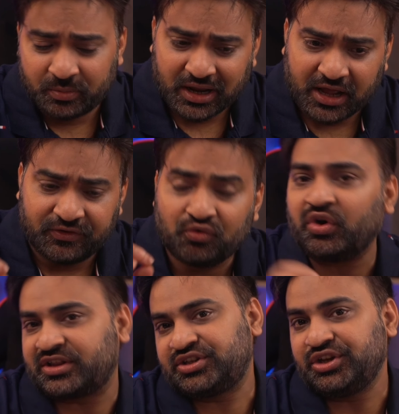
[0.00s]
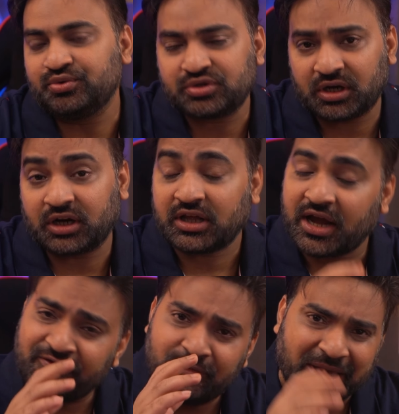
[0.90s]
मैं काफी वक्त से यूज कर रहा था
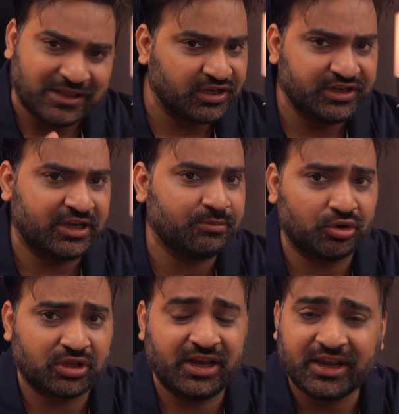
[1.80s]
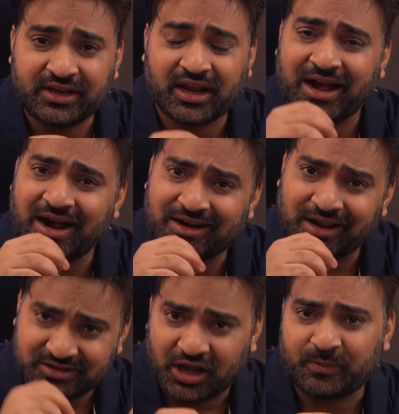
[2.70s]
काफी बेहतरीन कीबोर्ड था लेकिन यार आठ
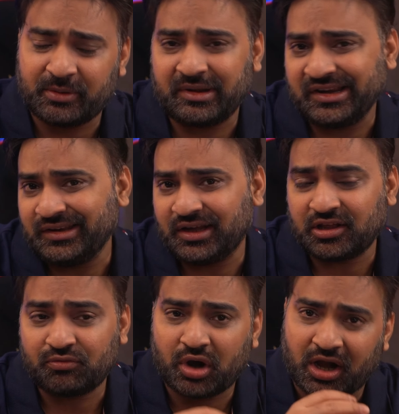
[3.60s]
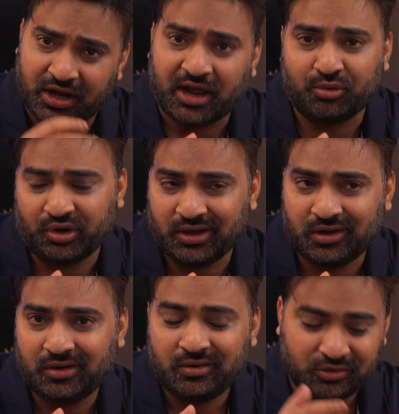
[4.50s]
हजार रुपये मैंने लिया था वो खराब हो गया
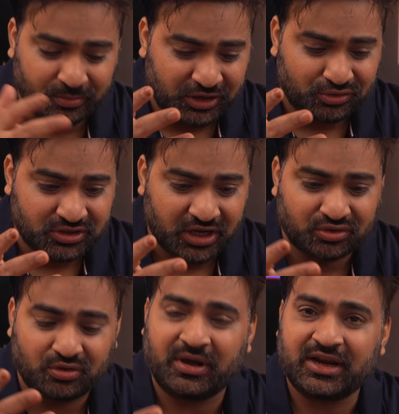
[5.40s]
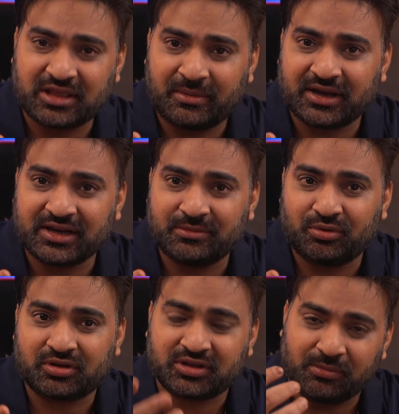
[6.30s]
तो मैंने सोचा यार दोबारा इतना महंगा
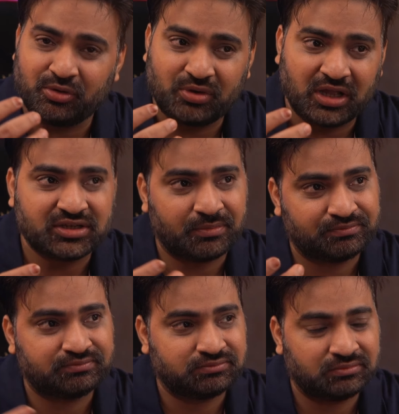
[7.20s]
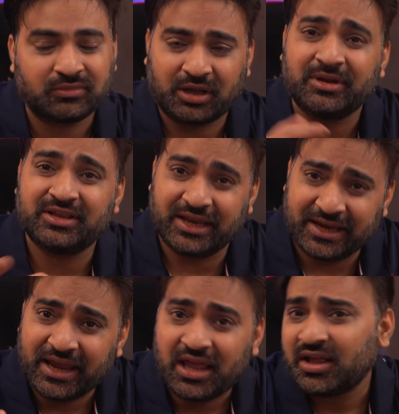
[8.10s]
कीबोर्ड तब लूंगा जब कभी
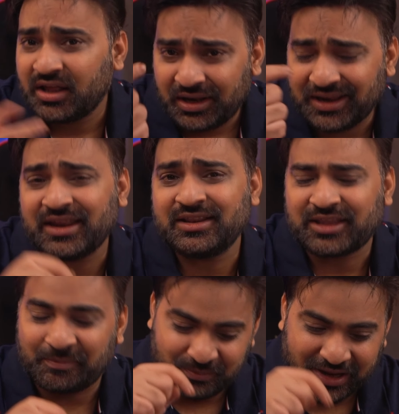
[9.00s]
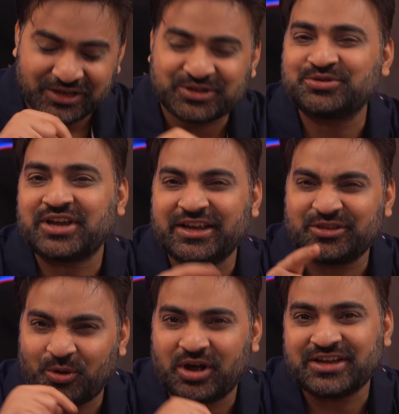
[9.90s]
देखेंगे लेकिन तब मैंने सोचा कि
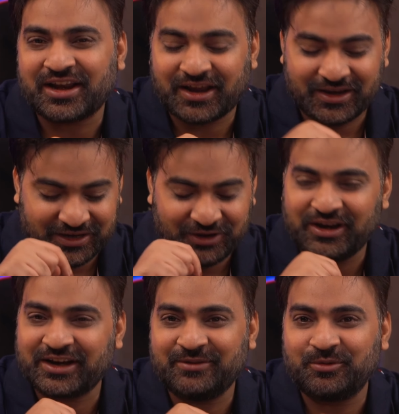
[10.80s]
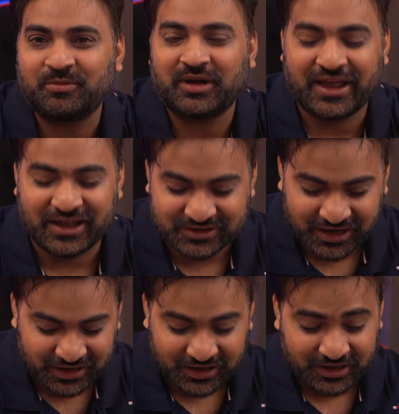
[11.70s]
दो का ये वाला की मंगाया
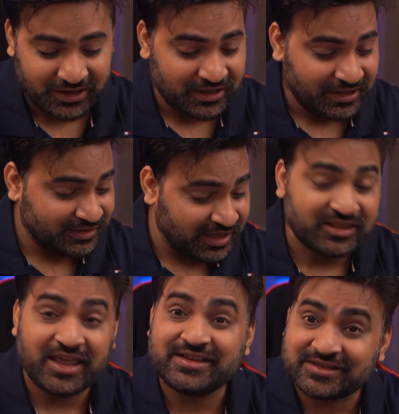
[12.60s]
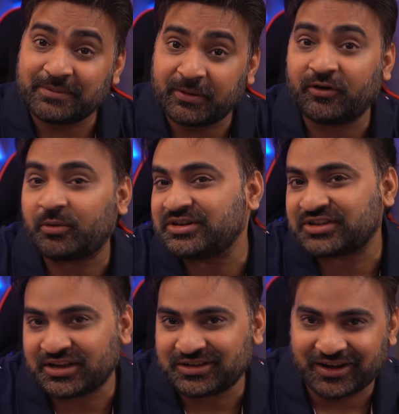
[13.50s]
जाए देखते हैं इसका परफॉर्मेंस
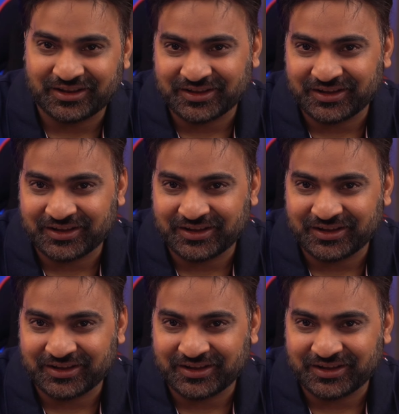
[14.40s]
कैसा रहता